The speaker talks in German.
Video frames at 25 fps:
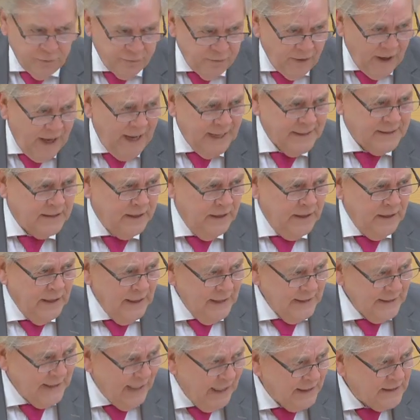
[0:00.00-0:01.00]
warten,
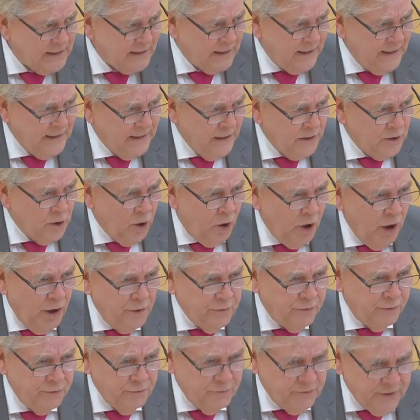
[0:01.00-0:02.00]
dass ihnen
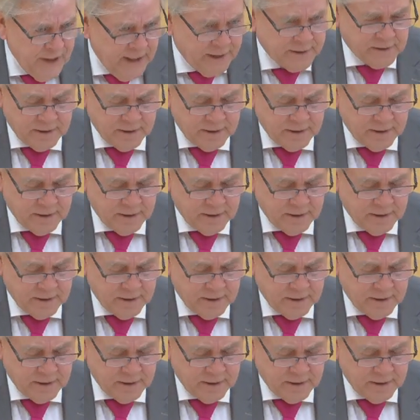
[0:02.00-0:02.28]
geholfen wird.